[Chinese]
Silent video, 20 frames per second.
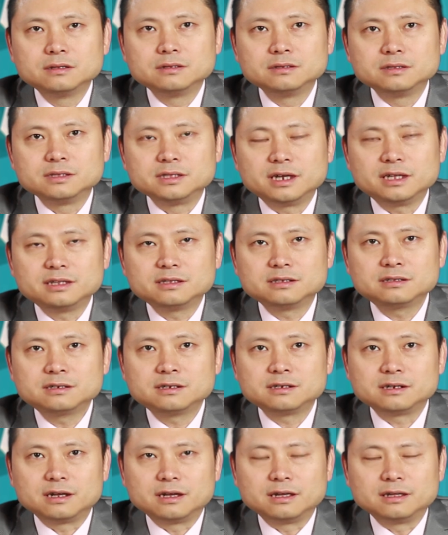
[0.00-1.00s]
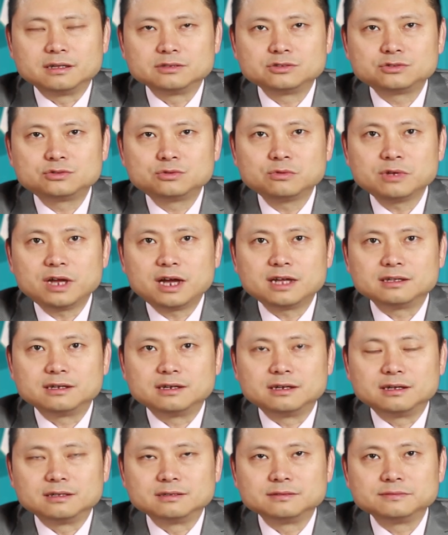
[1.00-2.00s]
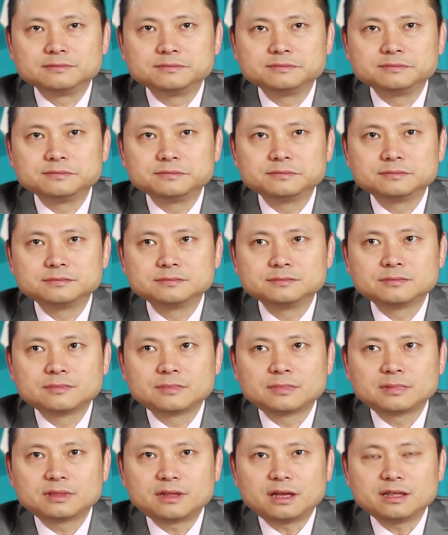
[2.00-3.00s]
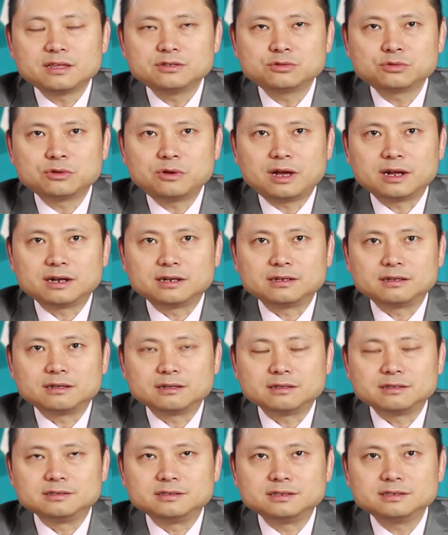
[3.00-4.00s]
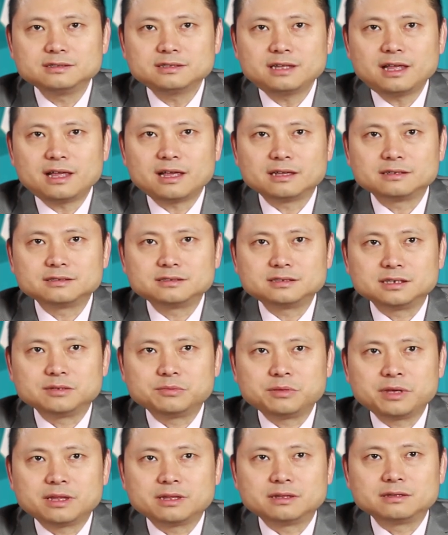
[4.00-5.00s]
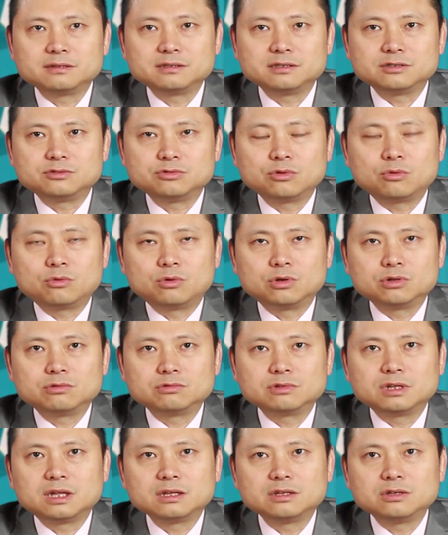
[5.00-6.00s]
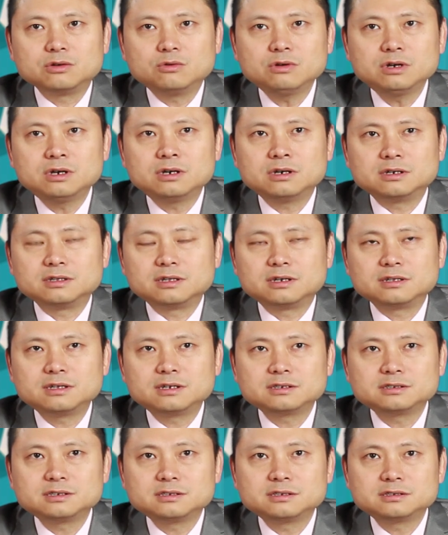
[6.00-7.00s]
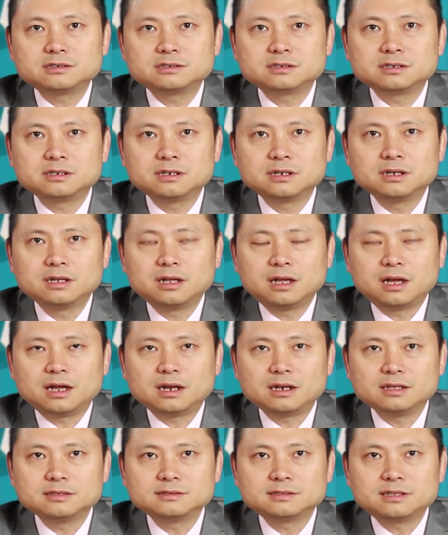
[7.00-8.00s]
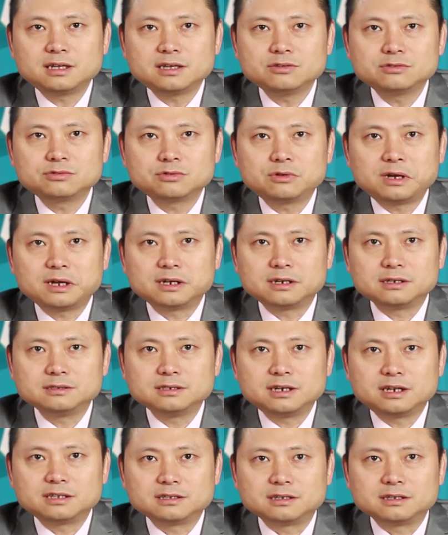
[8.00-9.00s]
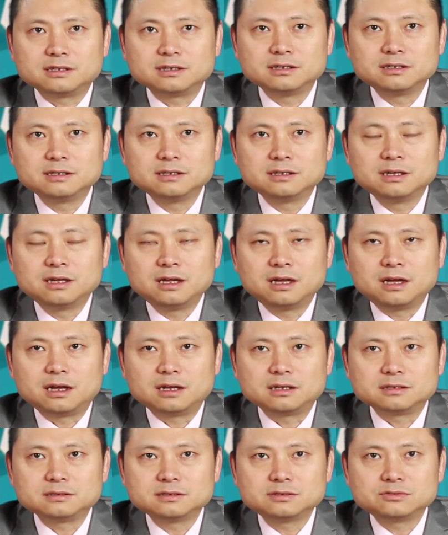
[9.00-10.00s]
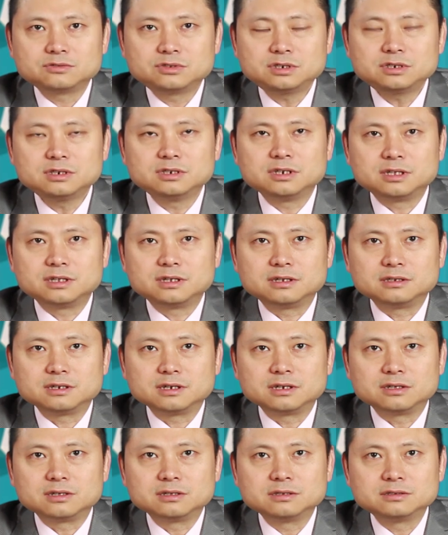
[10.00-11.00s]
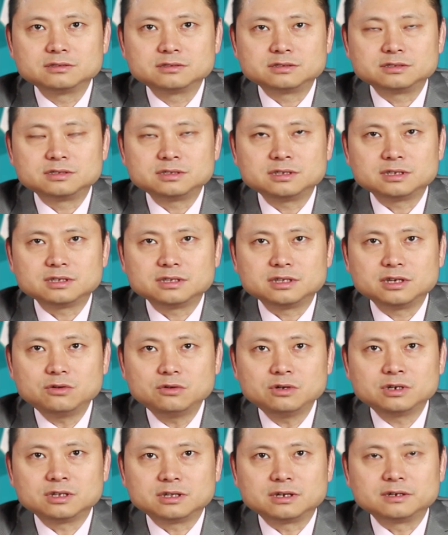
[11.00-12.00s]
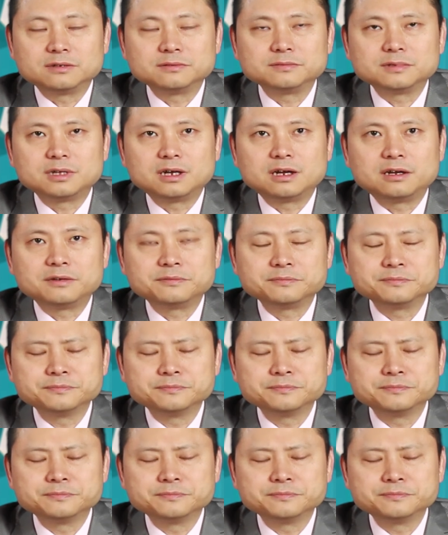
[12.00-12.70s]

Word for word: 尼安德特人、中亚的丹尼索瓦人呢，已经在这一片地区活动了。有可能呢，甚至是啊，类似丹尼索瓦人这样的啊，这个智人的这个石器也有可能啊。